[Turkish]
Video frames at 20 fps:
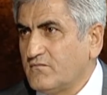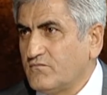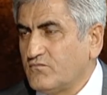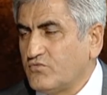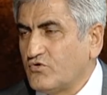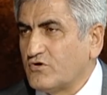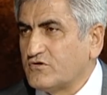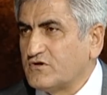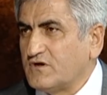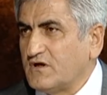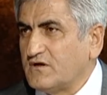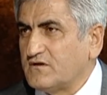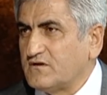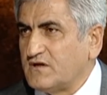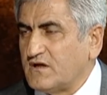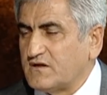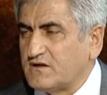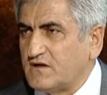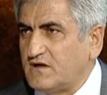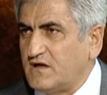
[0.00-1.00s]
Protein
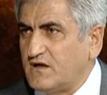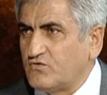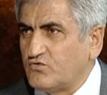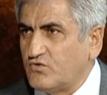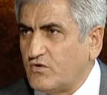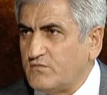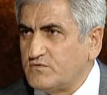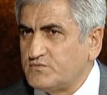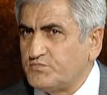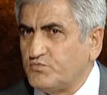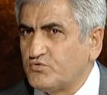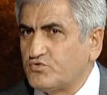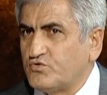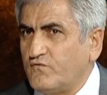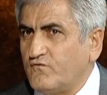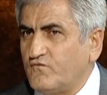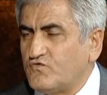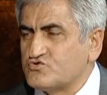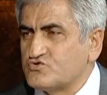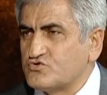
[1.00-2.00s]
diyetiyle ne olmuş?
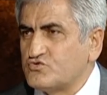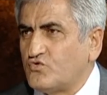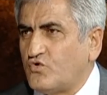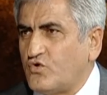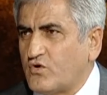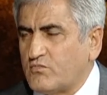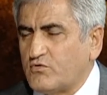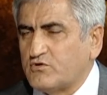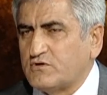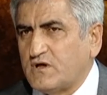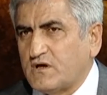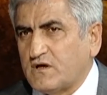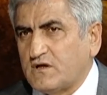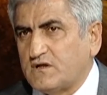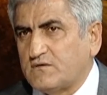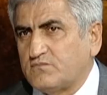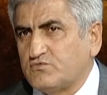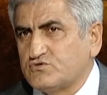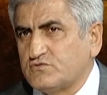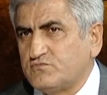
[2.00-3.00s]
Bütün vücudun hormon
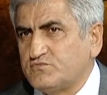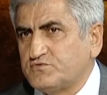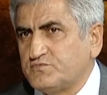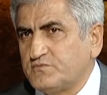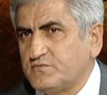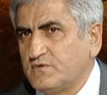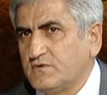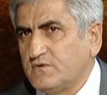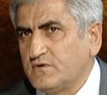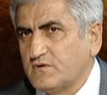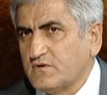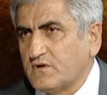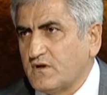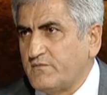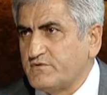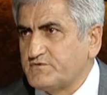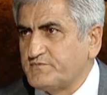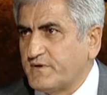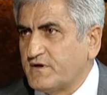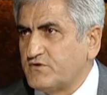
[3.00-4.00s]
dengeleri bozulmuş.
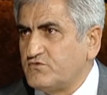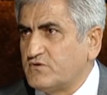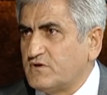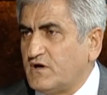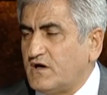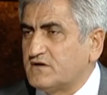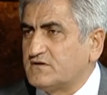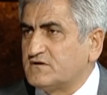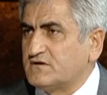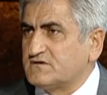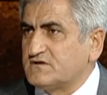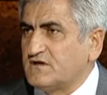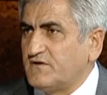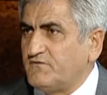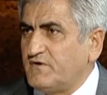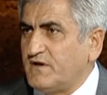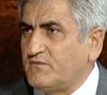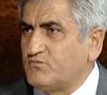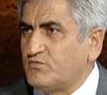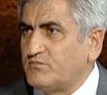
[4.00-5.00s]
Gelmiş bana diyor ki artık
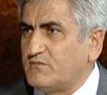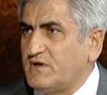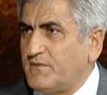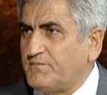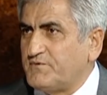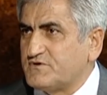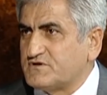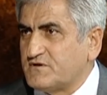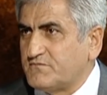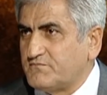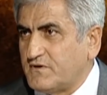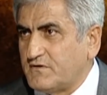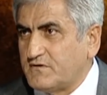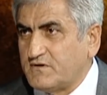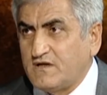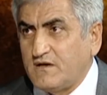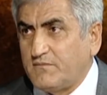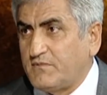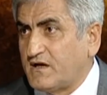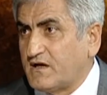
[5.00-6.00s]
zayıflayamıyorum. Ne yapacağım ben?
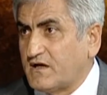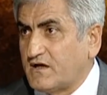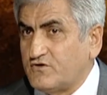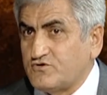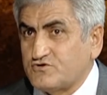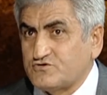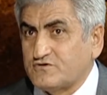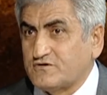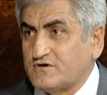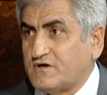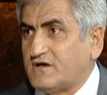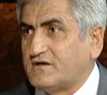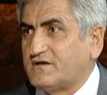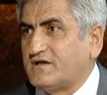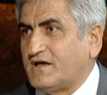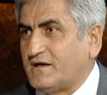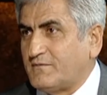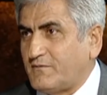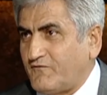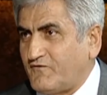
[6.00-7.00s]
Niye bana geliyorsun? Karatay
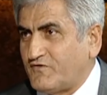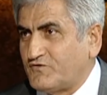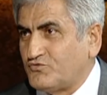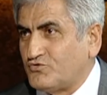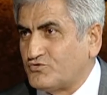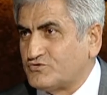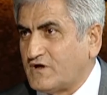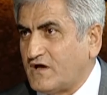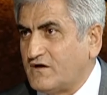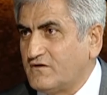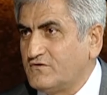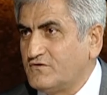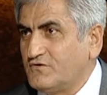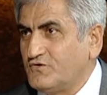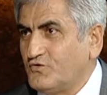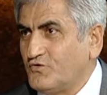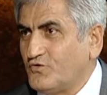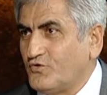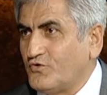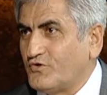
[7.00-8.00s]
hanımefendi orada.
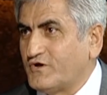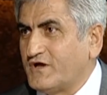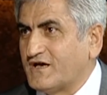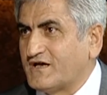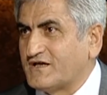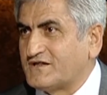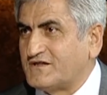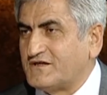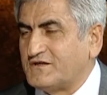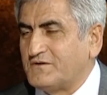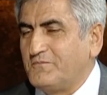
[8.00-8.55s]
Oraya git dedim.